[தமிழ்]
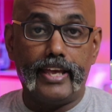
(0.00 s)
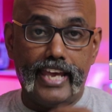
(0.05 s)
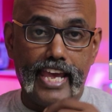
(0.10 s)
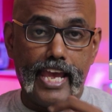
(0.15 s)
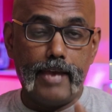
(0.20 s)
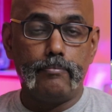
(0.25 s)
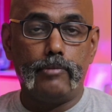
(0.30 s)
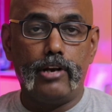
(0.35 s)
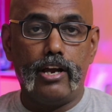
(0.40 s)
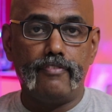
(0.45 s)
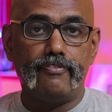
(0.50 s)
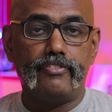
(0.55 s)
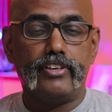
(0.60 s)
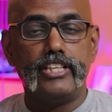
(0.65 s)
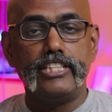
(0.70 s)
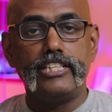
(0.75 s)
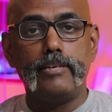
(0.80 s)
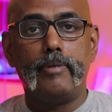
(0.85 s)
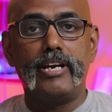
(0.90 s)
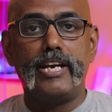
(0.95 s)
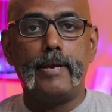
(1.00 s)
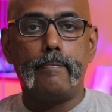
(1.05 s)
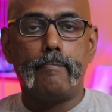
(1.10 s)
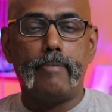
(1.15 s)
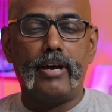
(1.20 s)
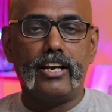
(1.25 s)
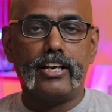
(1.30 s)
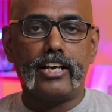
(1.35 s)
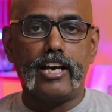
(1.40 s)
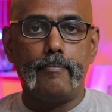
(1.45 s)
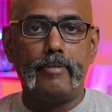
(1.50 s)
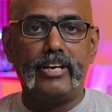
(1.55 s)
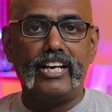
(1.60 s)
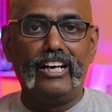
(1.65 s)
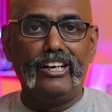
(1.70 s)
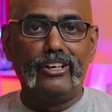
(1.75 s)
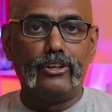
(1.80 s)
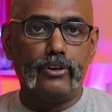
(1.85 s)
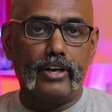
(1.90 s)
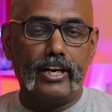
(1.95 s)
கேம் லாப் இந்த மாதிரி பல
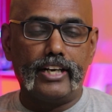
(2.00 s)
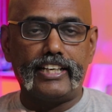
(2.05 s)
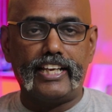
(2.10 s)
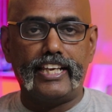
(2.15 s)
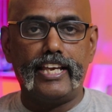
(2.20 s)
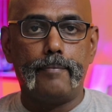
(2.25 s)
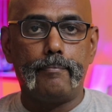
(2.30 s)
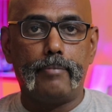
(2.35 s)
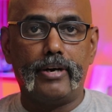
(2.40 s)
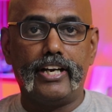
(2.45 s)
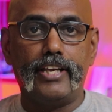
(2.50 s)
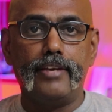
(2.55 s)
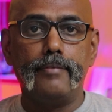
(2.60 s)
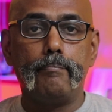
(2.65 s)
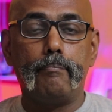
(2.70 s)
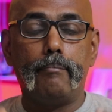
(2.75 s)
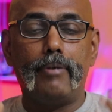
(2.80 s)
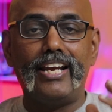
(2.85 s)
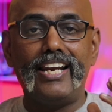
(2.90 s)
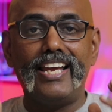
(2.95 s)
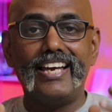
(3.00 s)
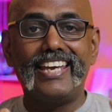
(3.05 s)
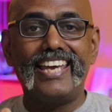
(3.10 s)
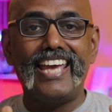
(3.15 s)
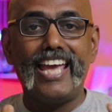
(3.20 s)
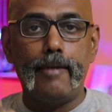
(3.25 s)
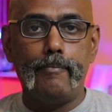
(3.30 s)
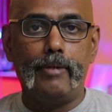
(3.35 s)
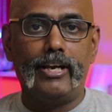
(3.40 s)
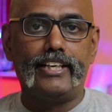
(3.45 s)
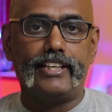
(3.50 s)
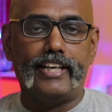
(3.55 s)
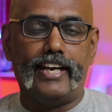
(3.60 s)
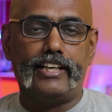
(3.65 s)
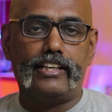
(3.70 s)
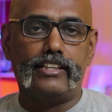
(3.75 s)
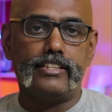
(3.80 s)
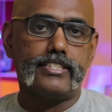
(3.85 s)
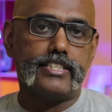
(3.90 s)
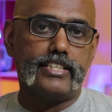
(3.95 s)
கம்பெனிகள் கூட டைப் பண்ணி பல கேமிங்
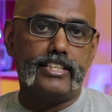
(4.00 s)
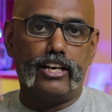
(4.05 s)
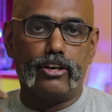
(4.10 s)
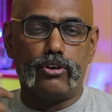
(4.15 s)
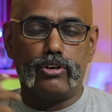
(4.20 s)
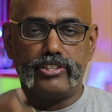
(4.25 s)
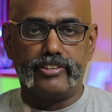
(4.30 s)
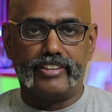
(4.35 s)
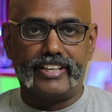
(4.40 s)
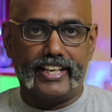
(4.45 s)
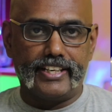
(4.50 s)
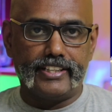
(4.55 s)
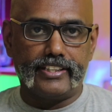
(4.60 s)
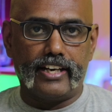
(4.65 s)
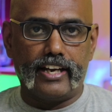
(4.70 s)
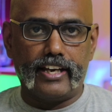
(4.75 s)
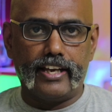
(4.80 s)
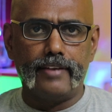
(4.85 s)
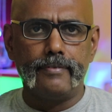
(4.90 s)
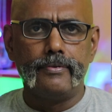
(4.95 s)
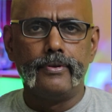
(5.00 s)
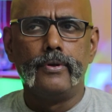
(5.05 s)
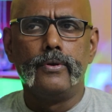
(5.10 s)
டைட்டில்ஸ் இதில் கொண்டு வர இருக்கிறாங்க